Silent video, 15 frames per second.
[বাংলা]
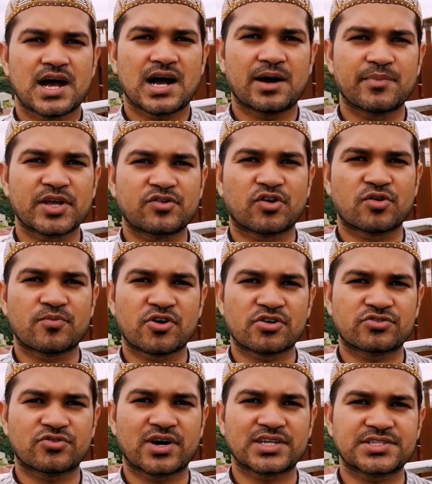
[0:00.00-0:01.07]
আমি
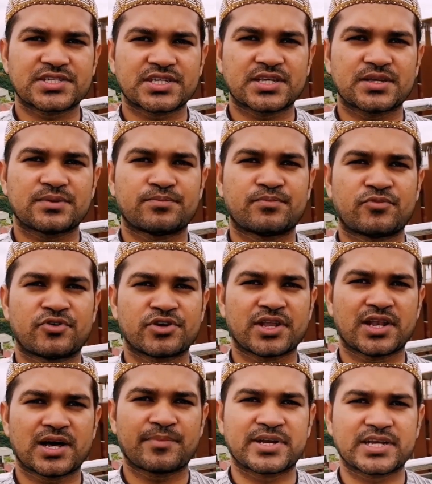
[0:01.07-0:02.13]
কর্মরত আছি
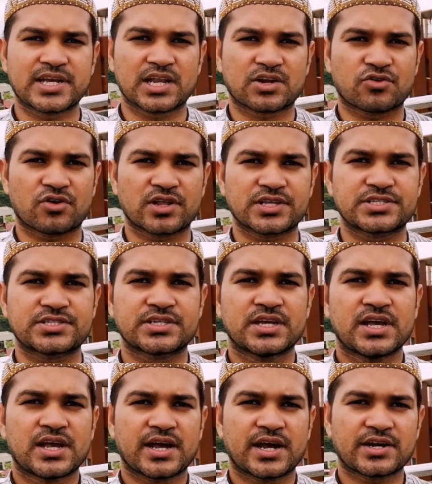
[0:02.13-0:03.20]
মহিলা মেডিকেল কলেজ
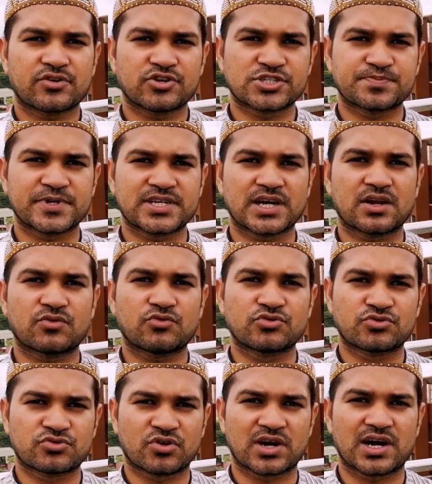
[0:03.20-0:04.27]
অ্যান্ড হসপিটাল
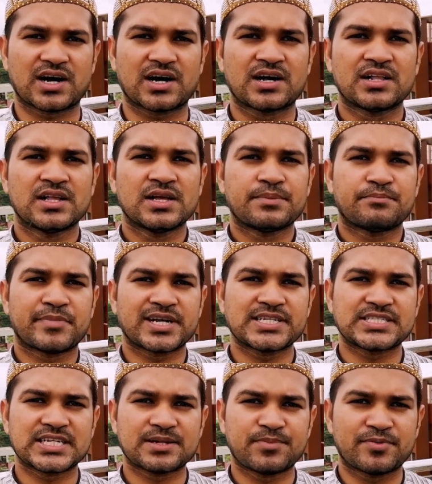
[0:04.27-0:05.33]
উত্তরা
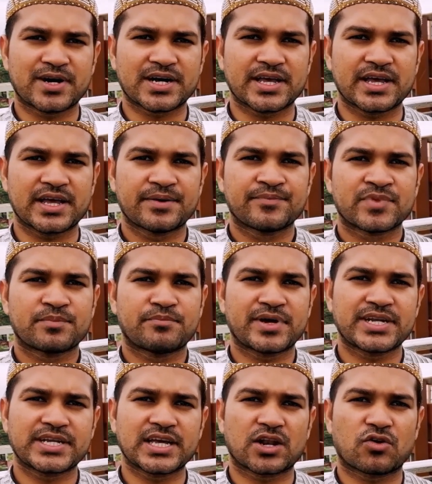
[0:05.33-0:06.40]
মেডিসিন বিভাগে
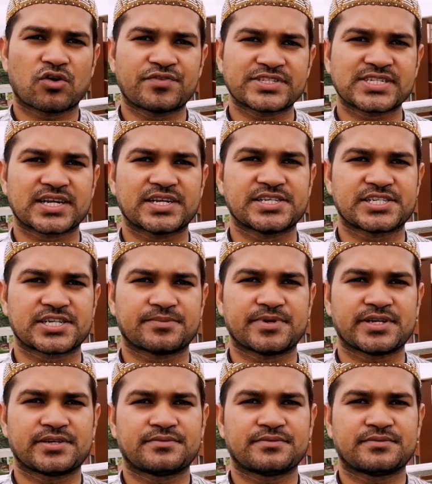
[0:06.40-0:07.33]
মেডিকেল অফিসার হিসেবে